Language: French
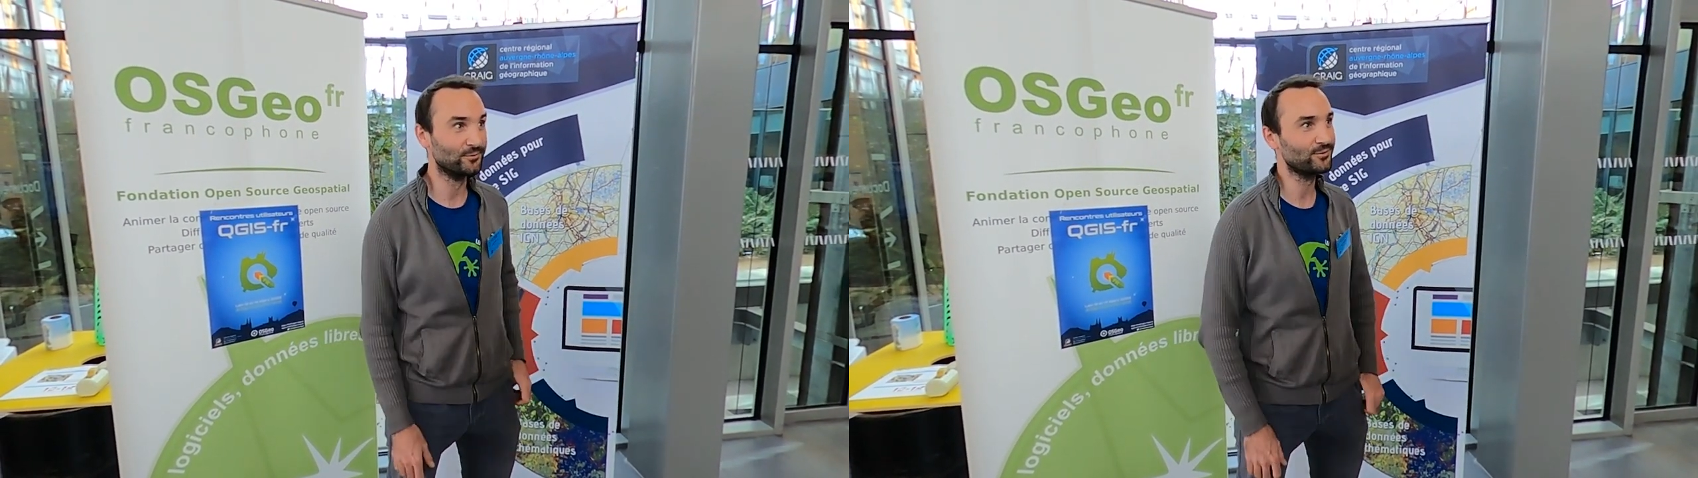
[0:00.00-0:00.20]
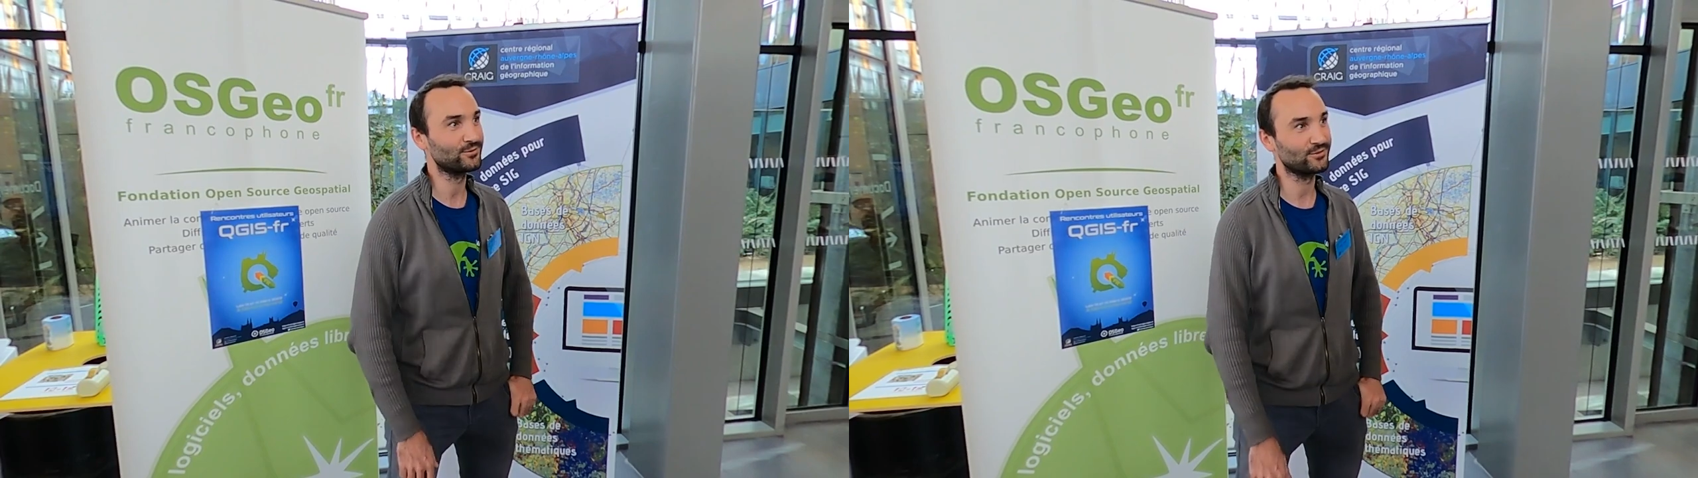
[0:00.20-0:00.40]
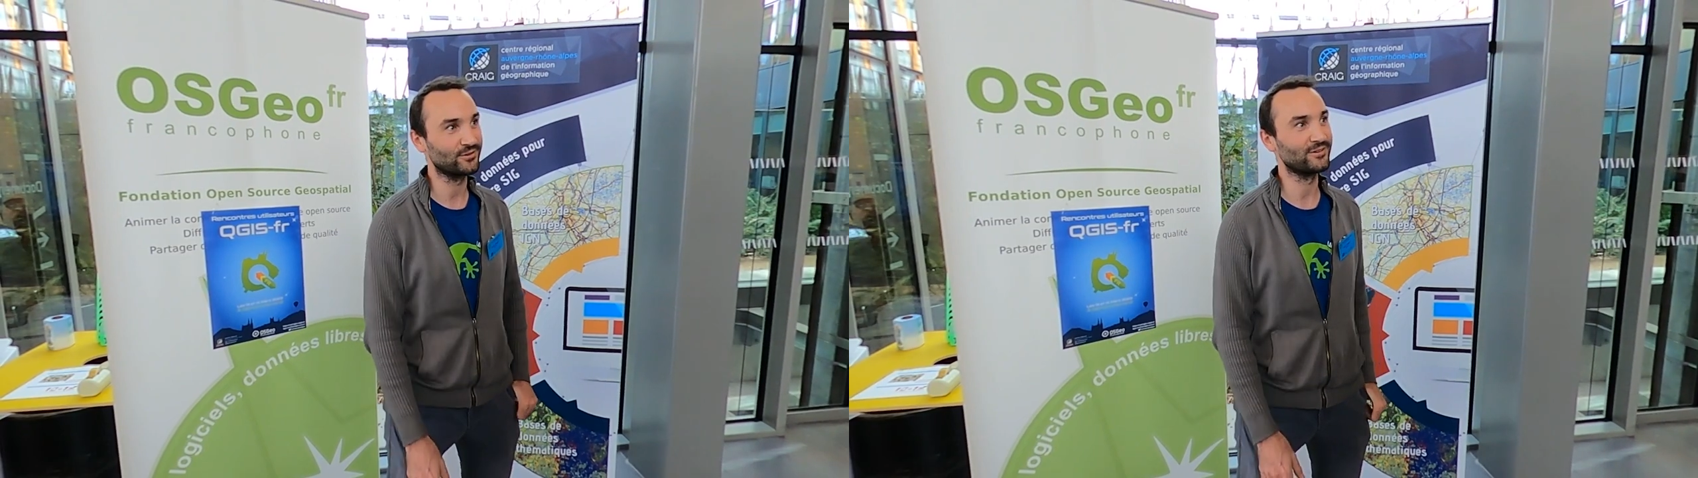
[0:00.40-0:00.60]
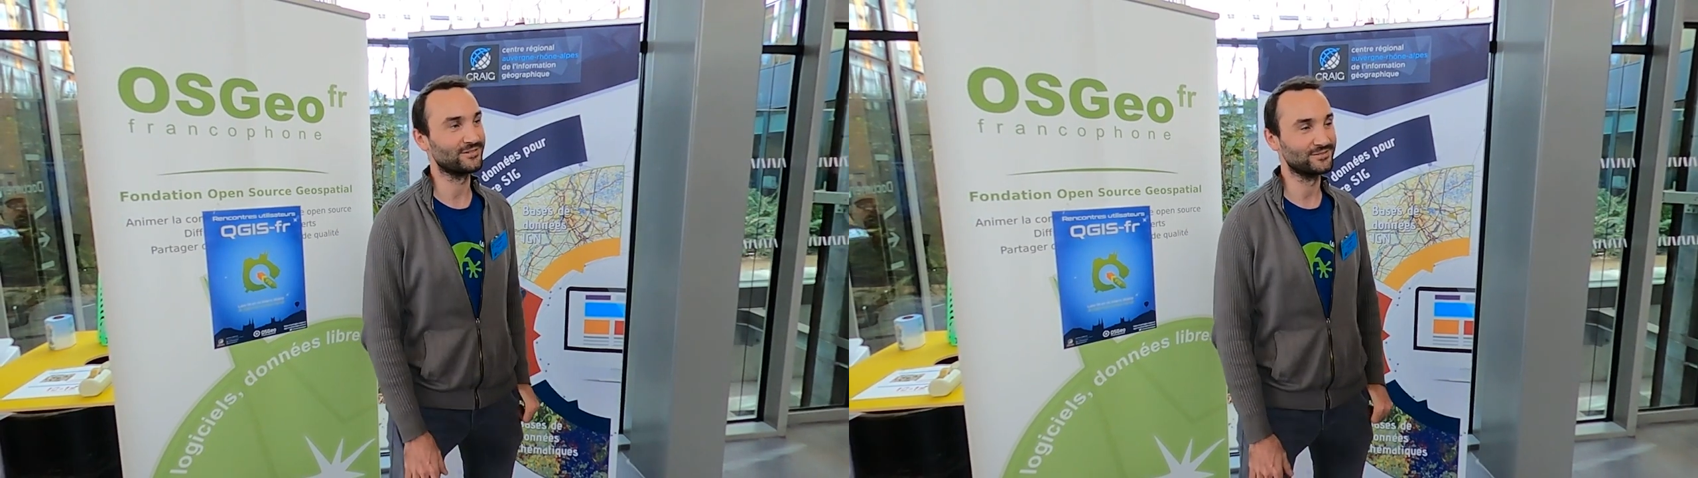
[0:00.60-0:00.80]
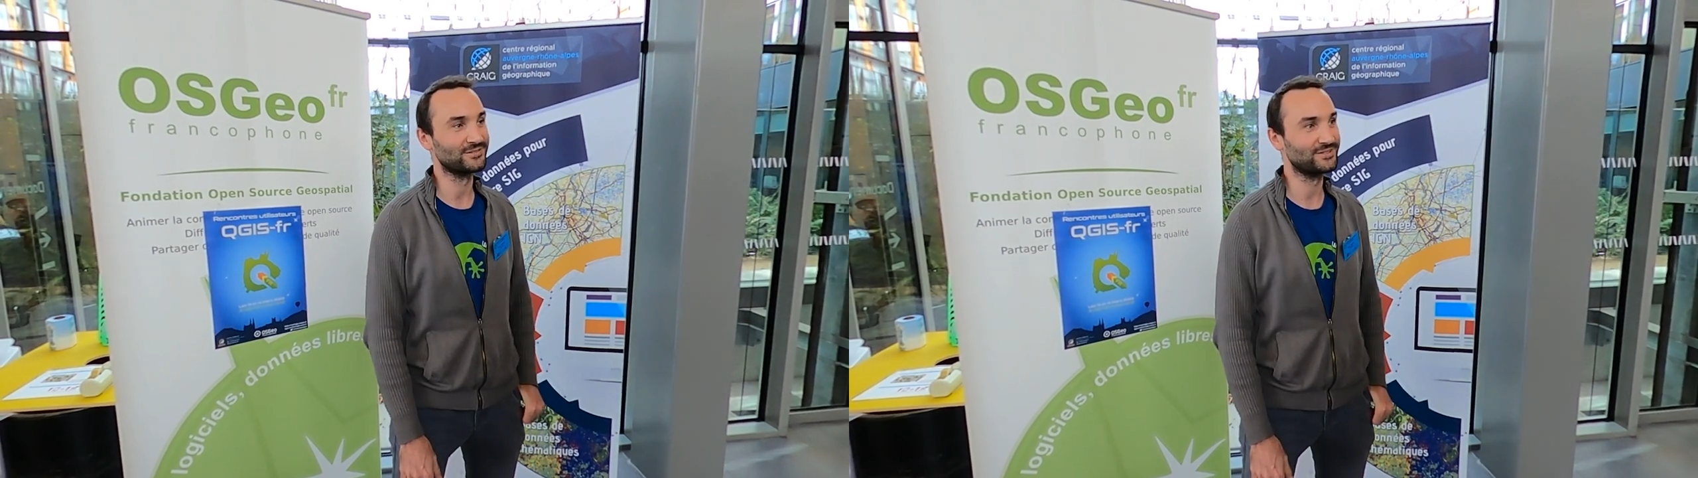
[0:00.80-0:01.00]
Donc
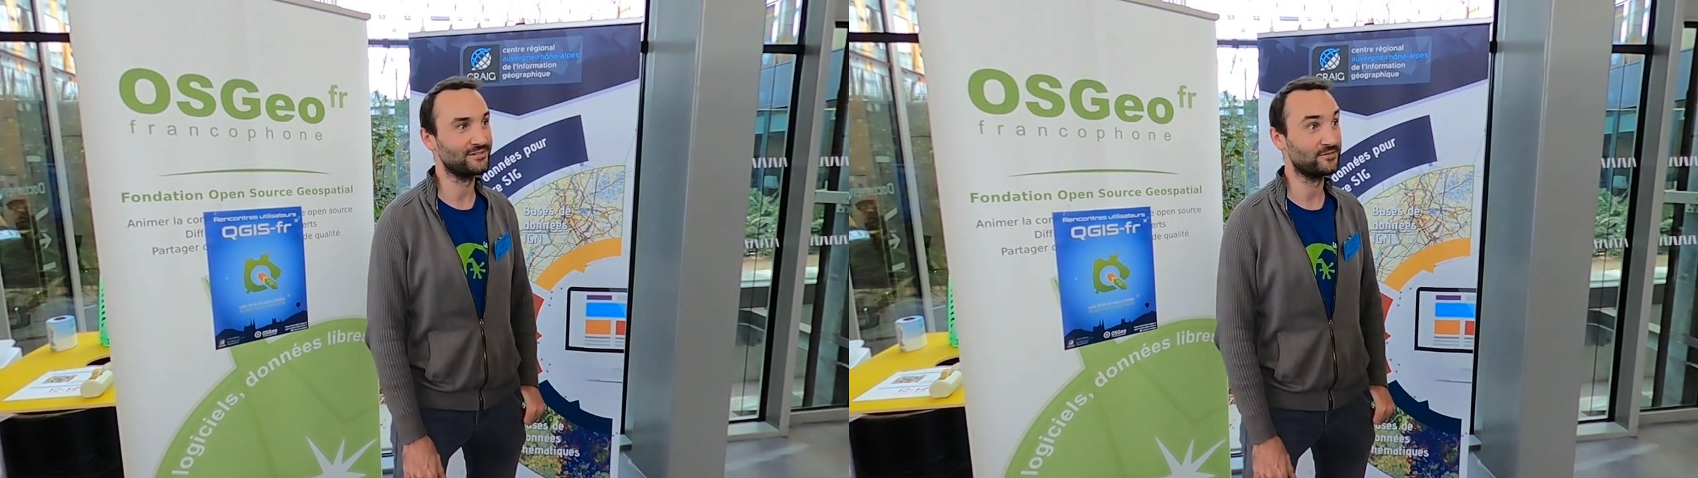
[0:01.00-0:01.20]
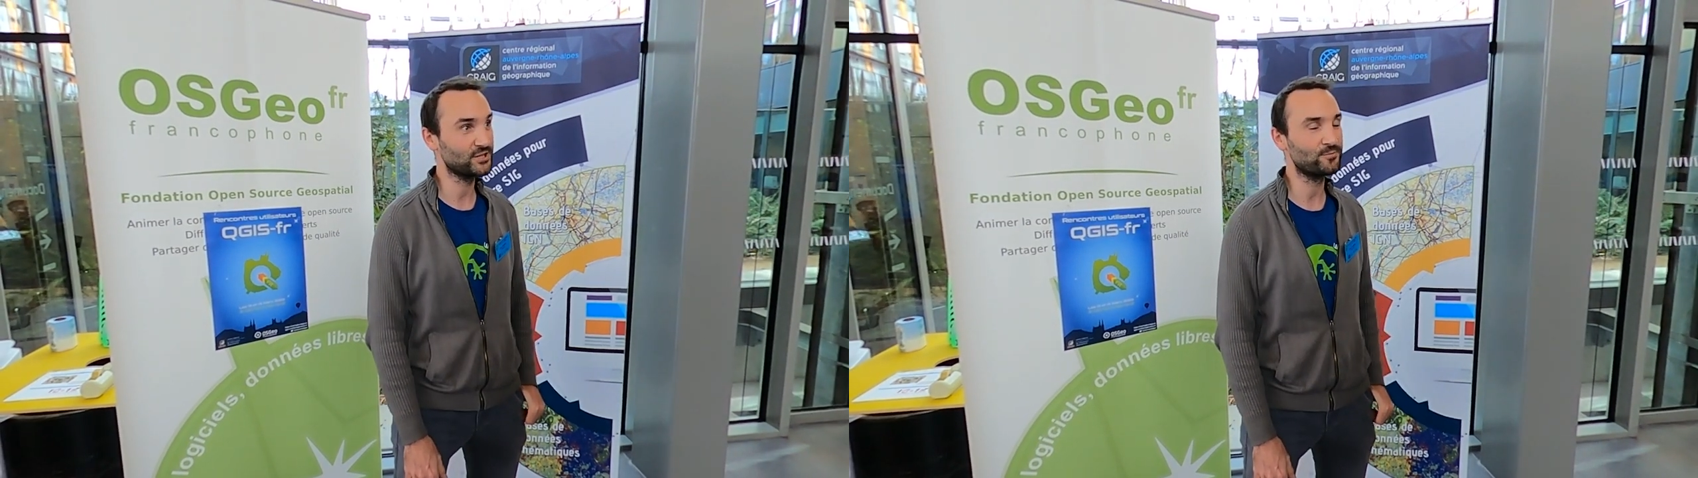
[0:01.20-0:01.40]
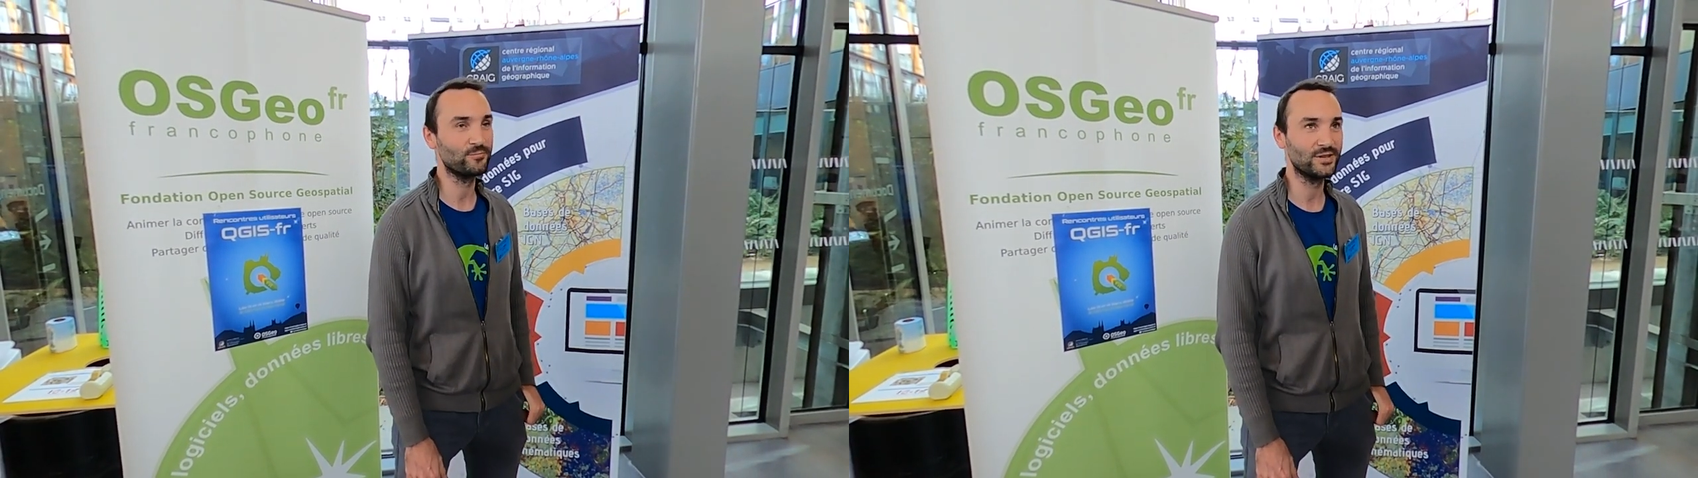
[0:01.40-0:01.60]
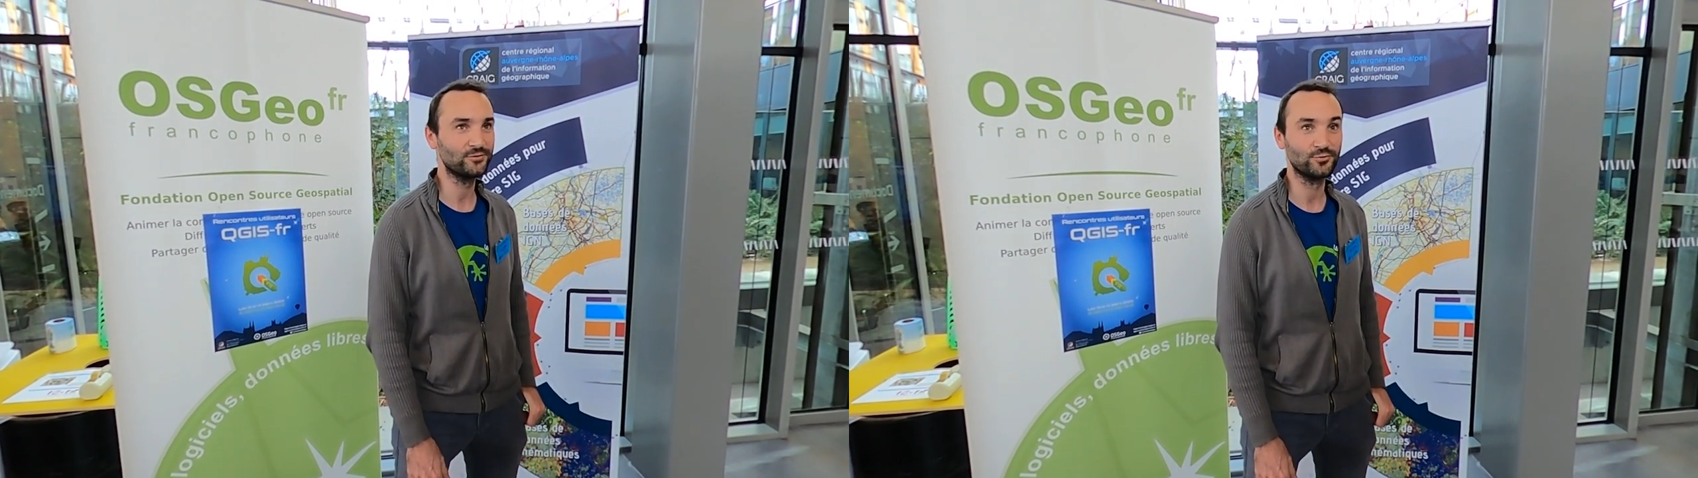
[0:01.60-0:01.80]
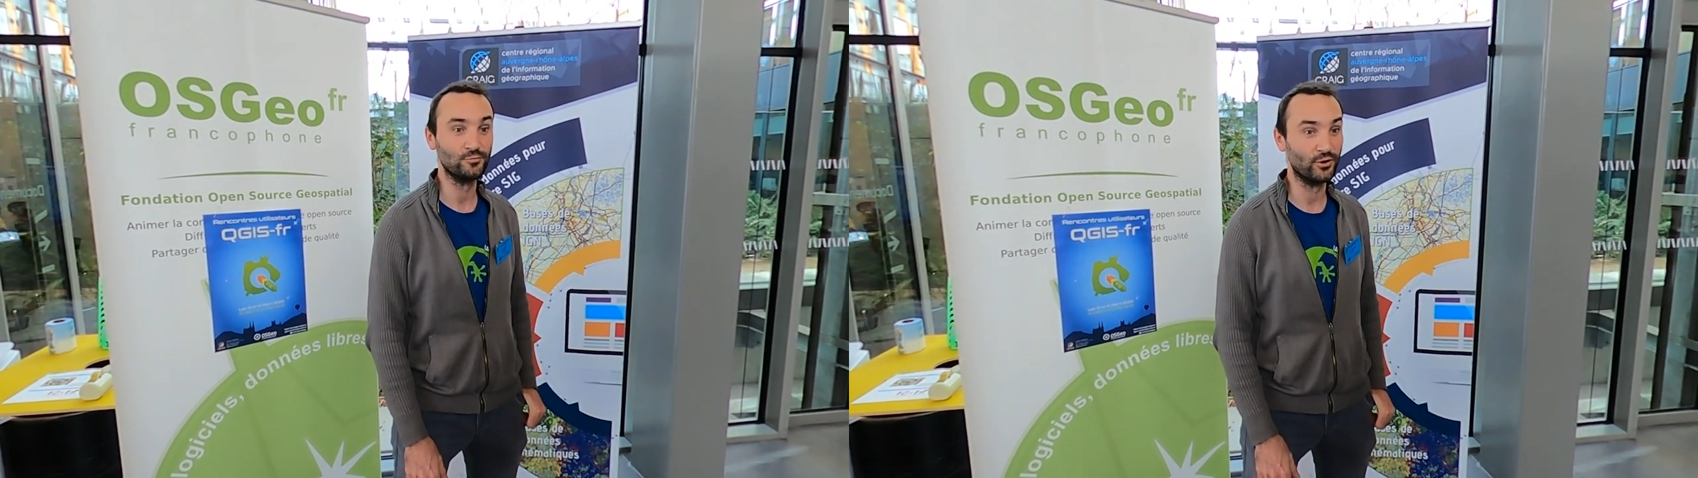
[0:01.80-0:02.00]
euh, c'est vachement bien
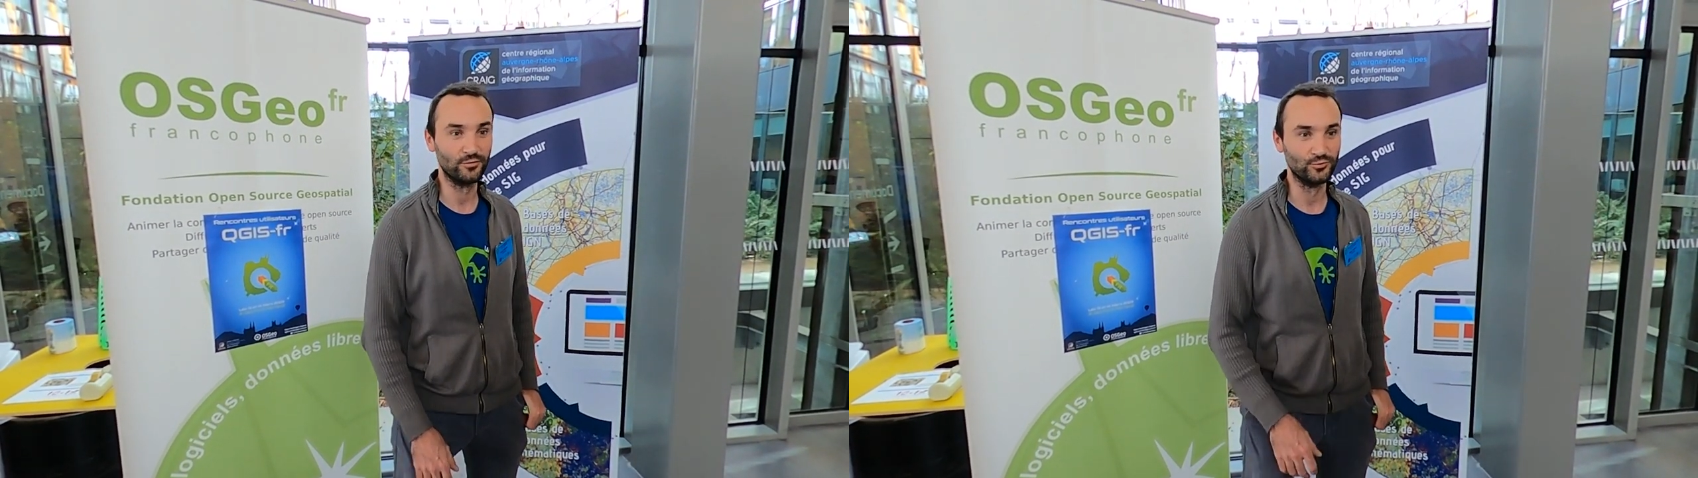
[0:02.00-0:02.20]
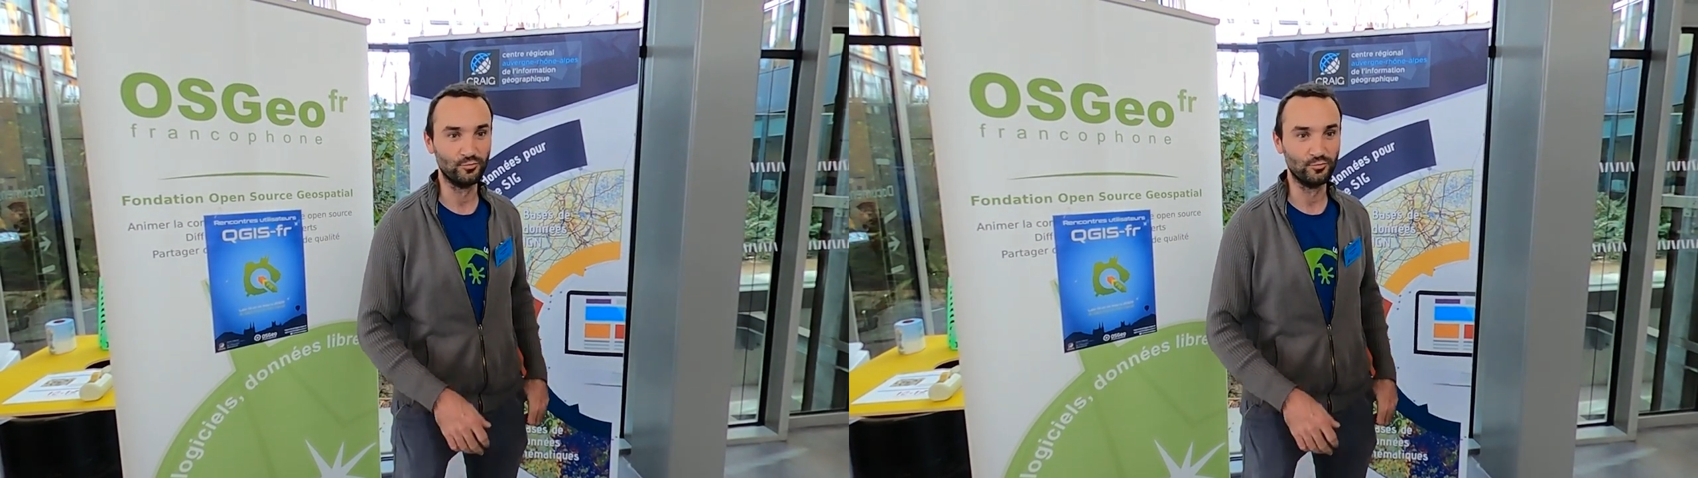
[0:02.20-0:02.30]
bah,